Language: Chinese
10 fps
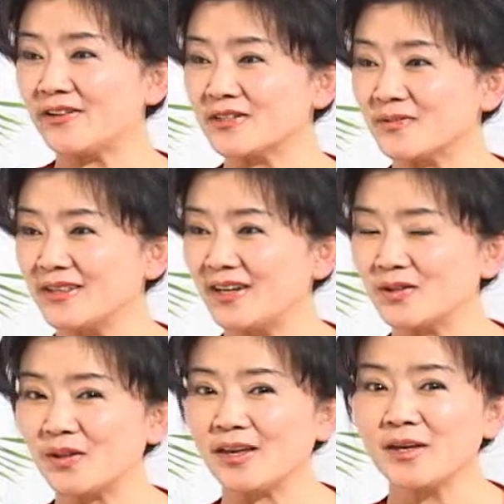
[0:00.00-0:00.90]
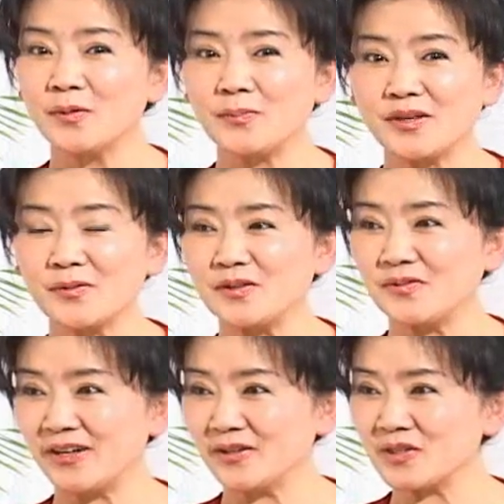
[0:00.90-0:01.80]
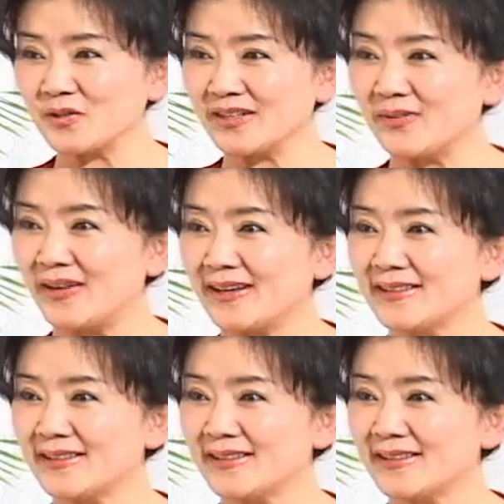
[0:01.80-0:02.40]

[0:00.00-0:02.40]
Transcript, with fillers: 什么要对我们的观众朋友说的吗？